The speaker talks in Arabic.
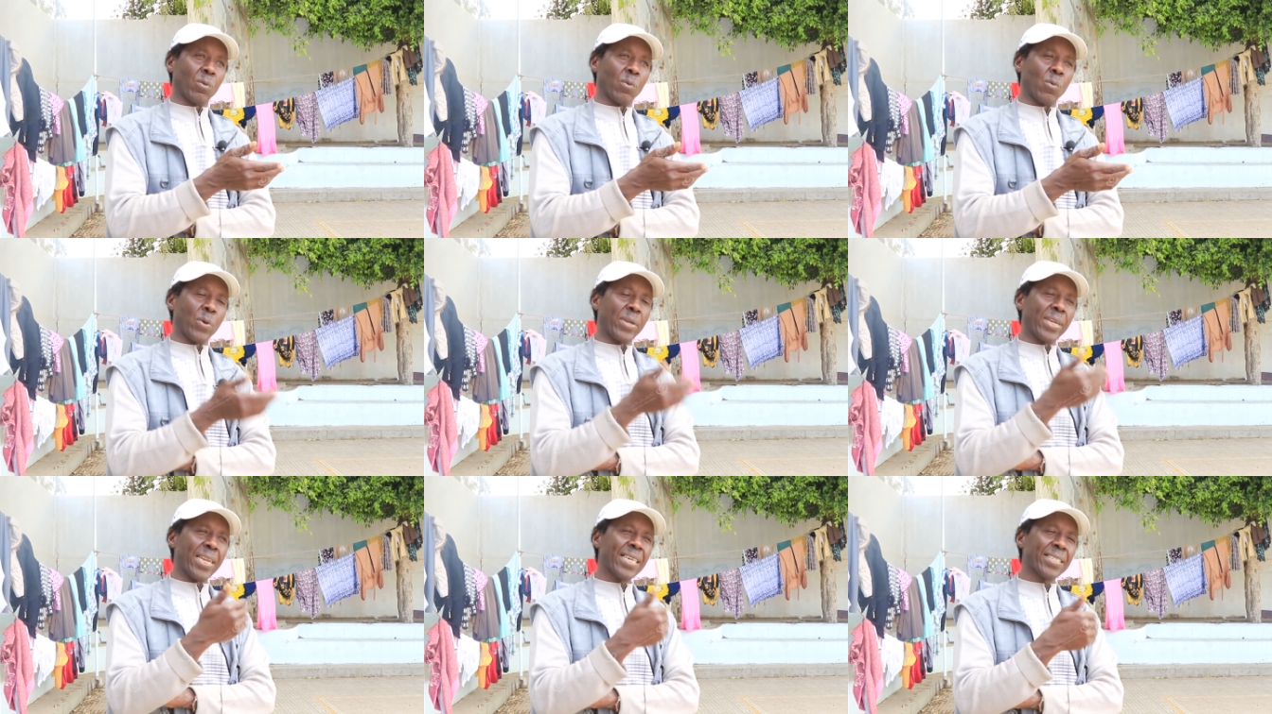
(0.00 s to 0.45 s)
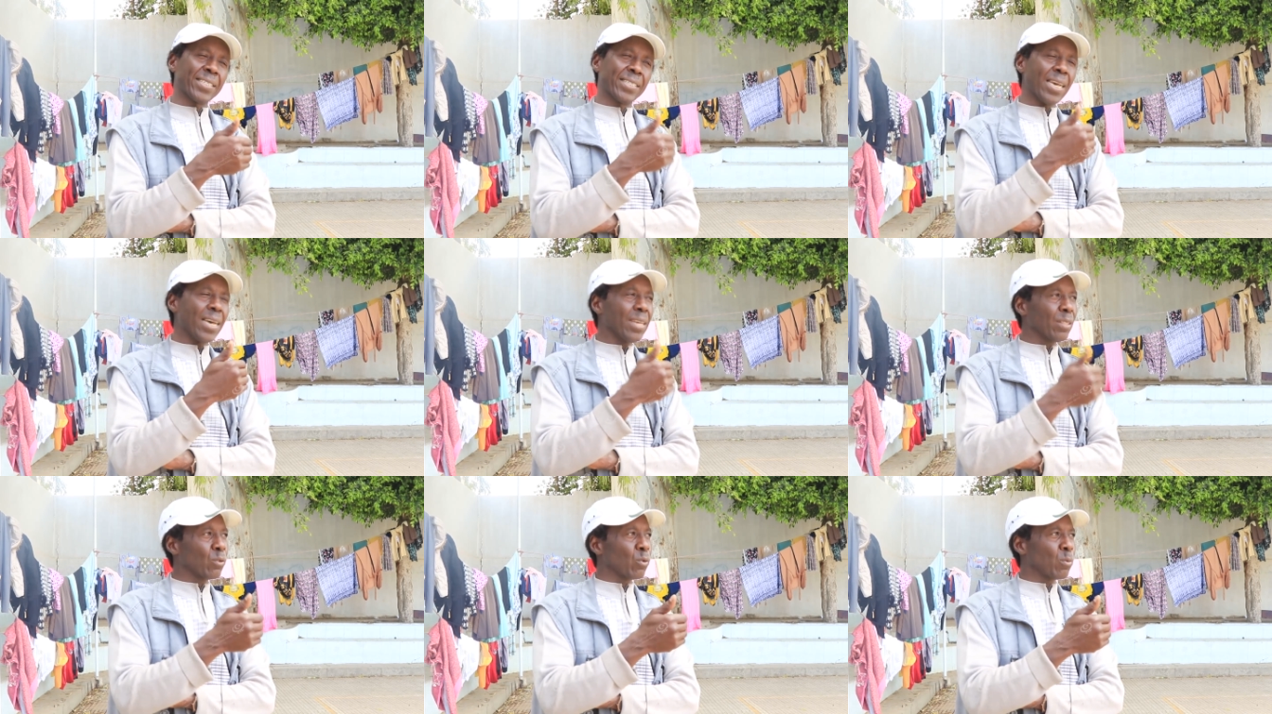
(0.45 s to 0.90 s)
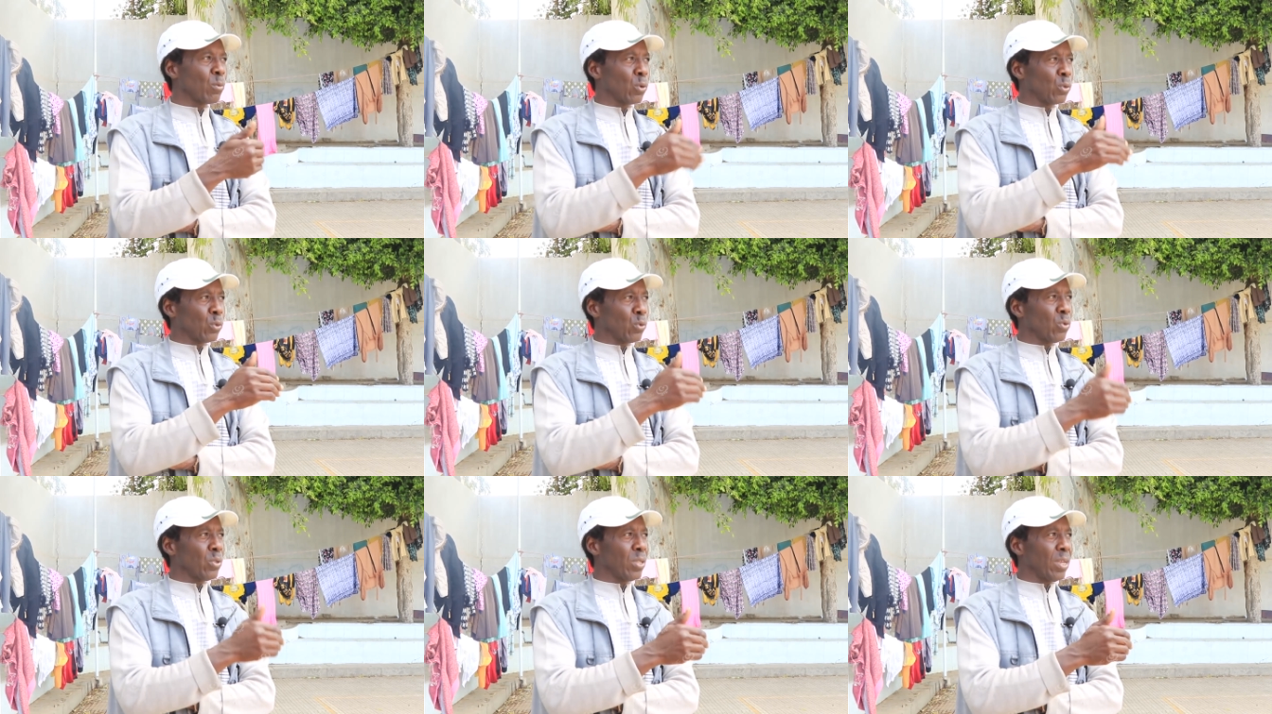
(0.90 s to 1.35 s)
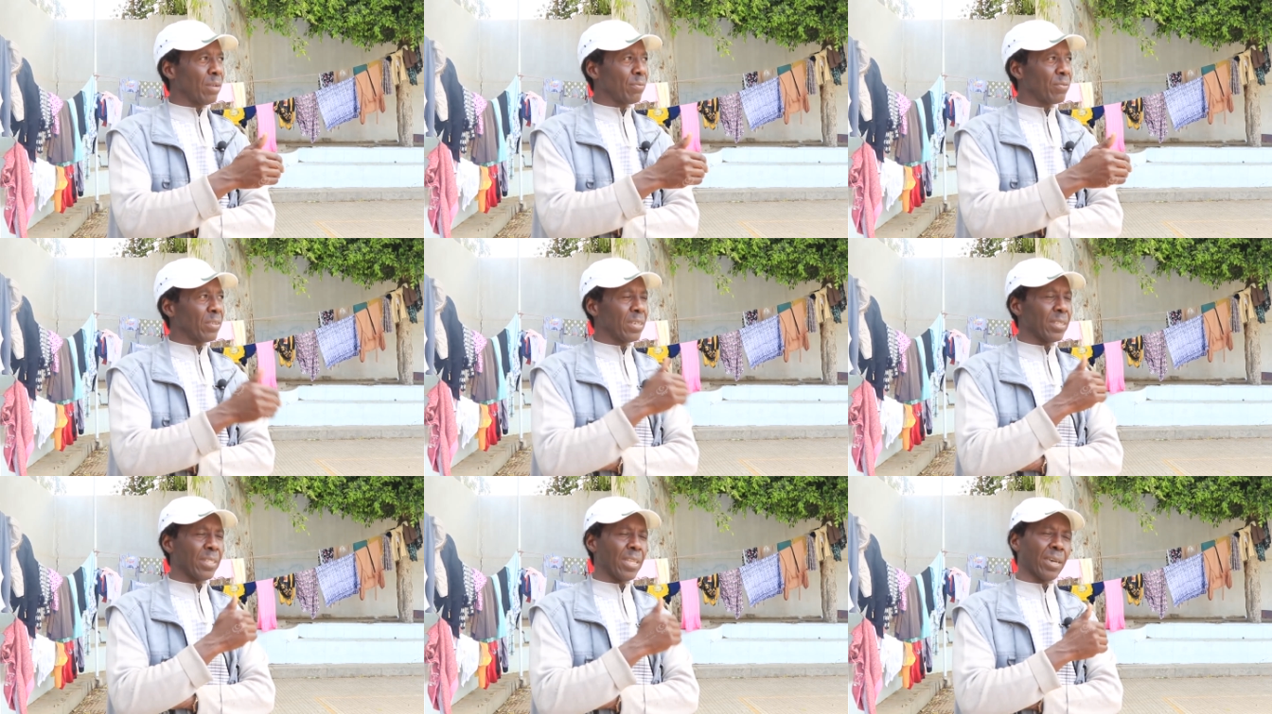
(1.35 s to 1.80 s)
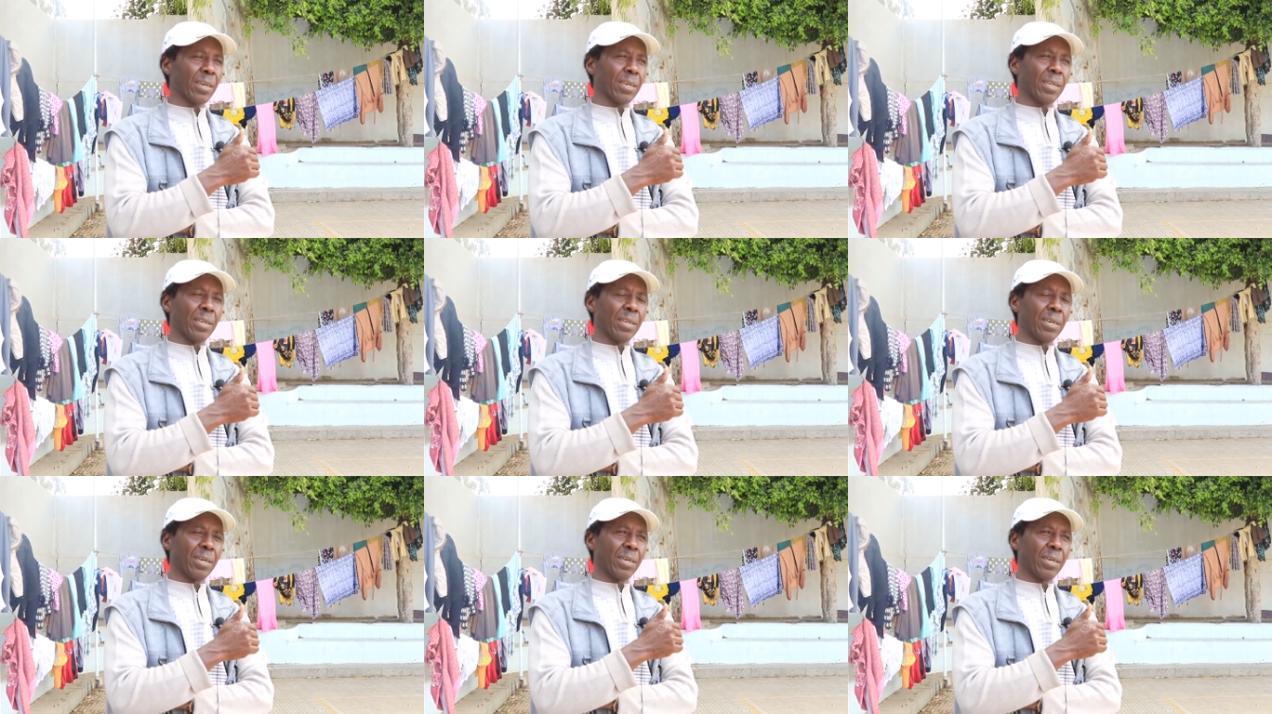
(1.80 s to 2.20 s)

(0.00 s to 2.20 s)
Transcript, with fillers: والناس جات وموجودة في داخل